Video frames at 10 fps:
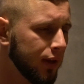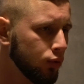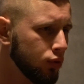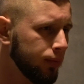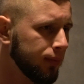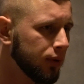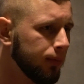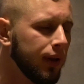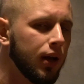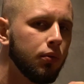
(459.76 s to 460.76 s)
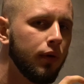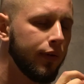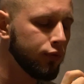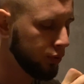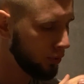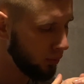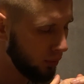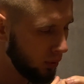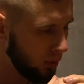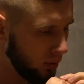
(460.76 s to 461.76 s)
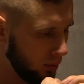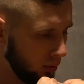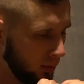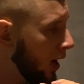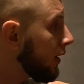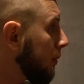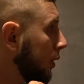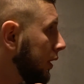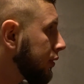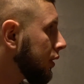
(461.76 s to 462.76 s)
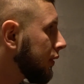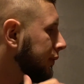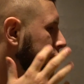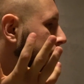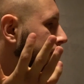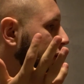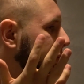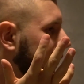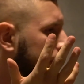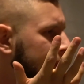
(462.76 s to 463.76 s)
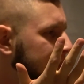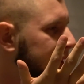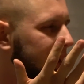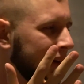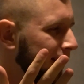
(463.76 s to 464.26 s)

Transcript: za dużo bym sobie na głowę wrzucił. Nie, nie boję się. No w skrócie odpowiem na pytanie,